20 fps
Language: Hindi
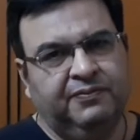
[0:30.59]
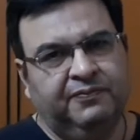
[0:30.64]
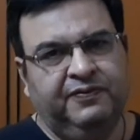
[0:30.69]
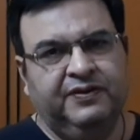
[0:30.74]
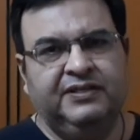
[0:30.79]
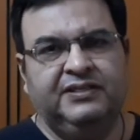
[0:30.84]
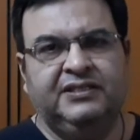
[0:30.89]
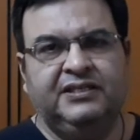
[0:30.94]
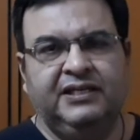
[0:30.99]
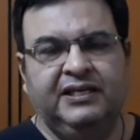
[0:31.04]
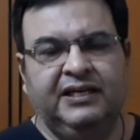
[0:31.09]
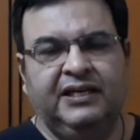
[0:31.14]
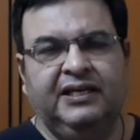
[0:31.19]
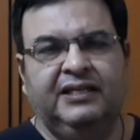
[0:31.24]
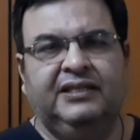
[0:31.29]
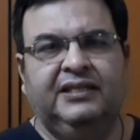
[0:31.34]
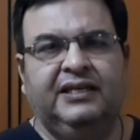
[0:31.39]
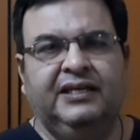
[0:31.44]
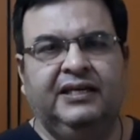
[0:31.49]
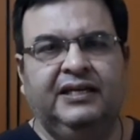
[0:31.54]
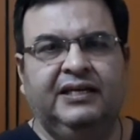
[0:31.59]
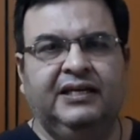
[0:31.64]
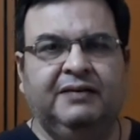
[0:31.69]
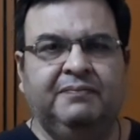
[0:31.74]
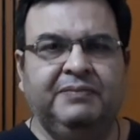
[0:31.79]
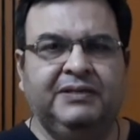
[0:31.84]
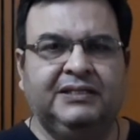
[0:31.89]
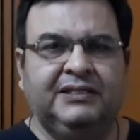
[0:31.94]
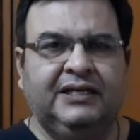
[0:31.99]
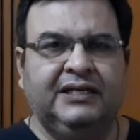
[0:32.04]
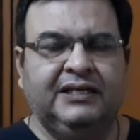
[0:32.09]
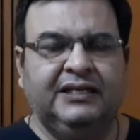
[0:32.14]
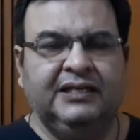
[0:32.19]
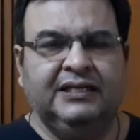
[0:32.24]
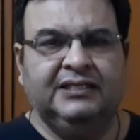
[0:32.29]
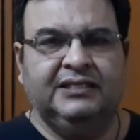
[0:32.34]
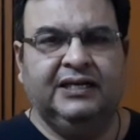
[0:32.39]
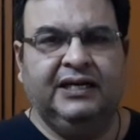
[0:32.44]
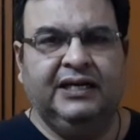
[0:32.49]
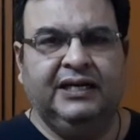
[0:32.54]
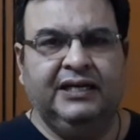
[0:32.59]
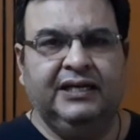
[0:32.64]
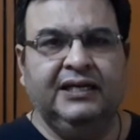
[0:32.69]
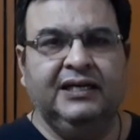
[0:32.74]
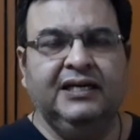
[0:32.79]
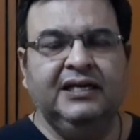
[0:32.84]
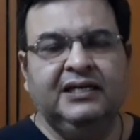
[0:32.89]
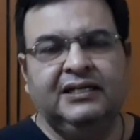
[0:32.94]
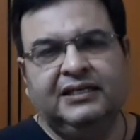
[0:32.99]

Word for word: सुफर्स टी लेते हैं या बिस्किट या चाय